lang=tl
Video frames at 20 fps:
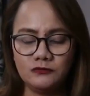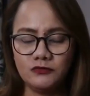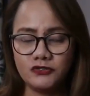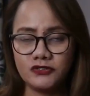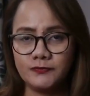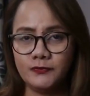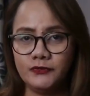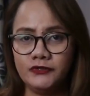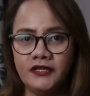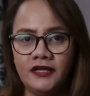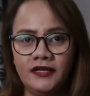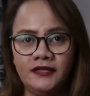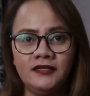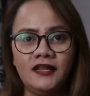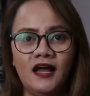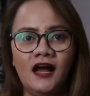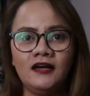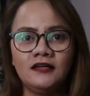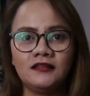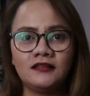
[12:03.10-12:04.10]
ah, ubus mo din
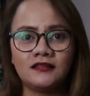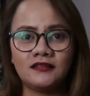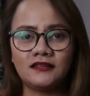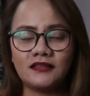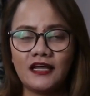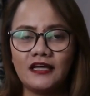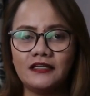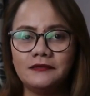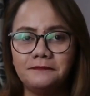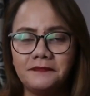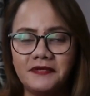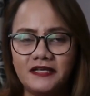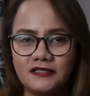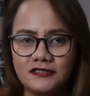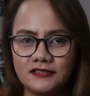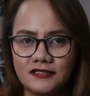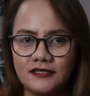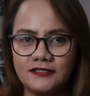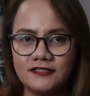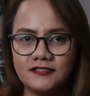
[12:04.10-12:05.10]
ang 10
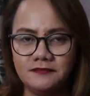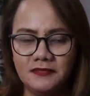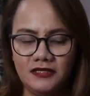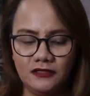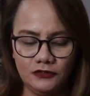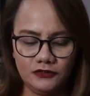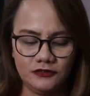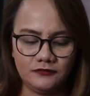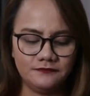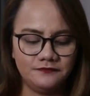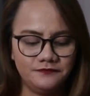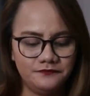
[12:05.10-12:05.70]
pieces balot.